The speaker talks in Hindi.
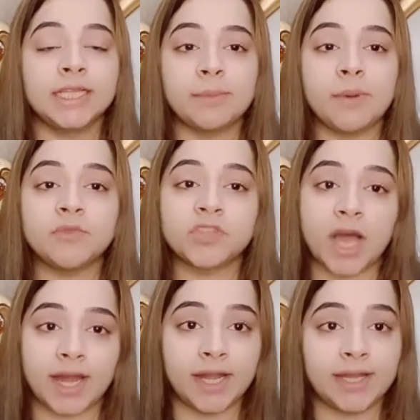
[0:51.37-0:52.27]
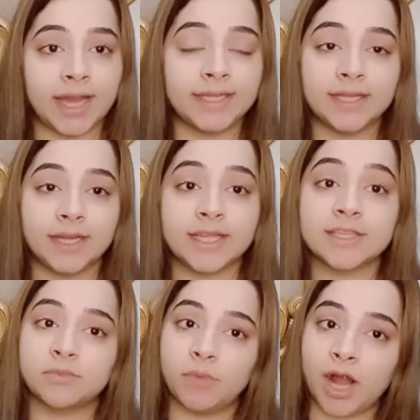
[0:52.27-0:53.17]
जब हम सारा डाइट करके
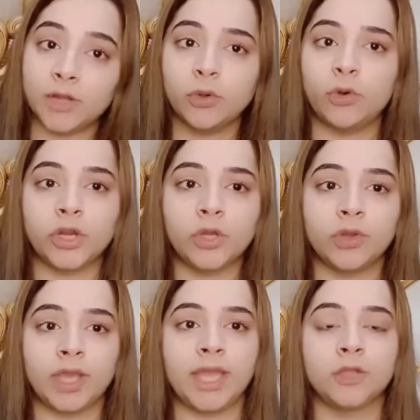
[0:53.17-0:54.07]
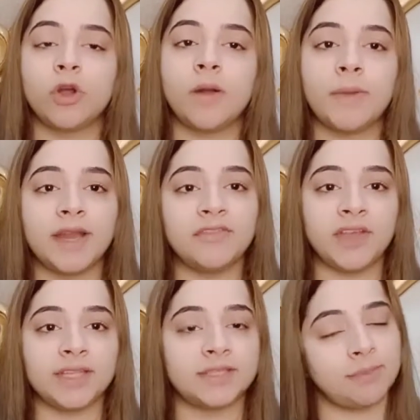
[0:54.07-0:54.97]
स्मार्ट हो रहे होंगे तो हमारे
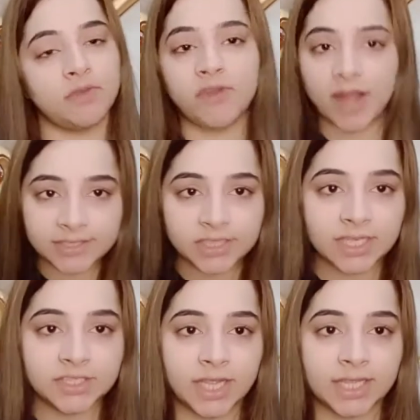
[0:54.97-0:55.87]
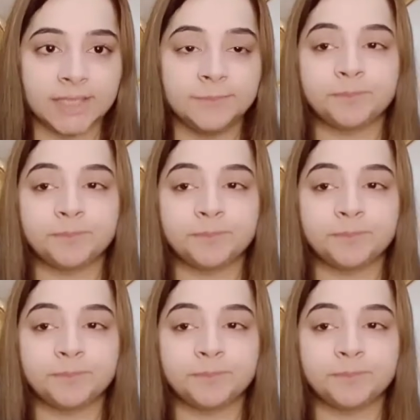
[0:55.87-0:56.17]
फेस से भी फैट चली जाएगी